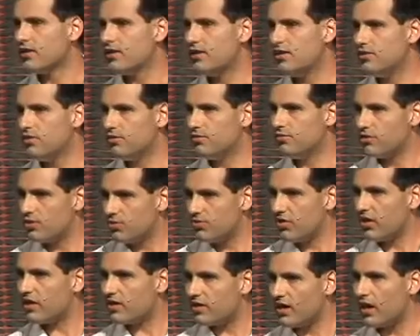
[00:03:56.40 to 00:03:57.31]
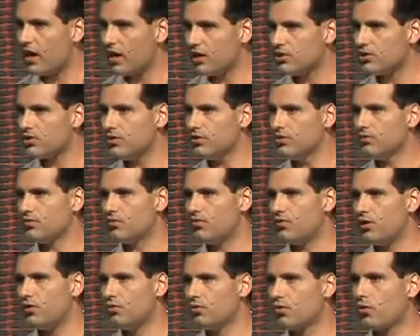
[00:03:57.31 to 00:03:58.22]
que de verdade
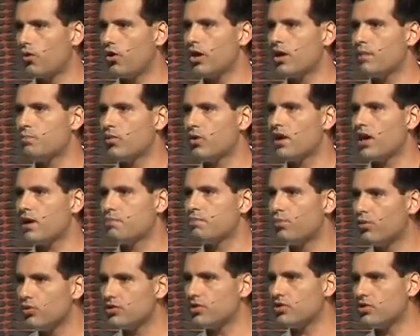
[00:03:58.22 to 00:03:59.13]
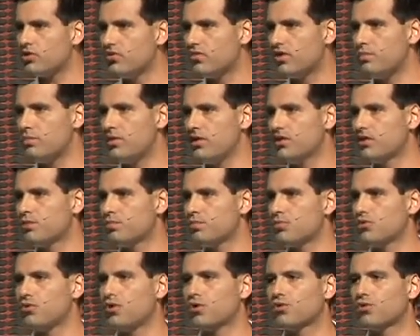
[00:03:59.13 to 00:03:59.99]
vão colaborar positivamente para o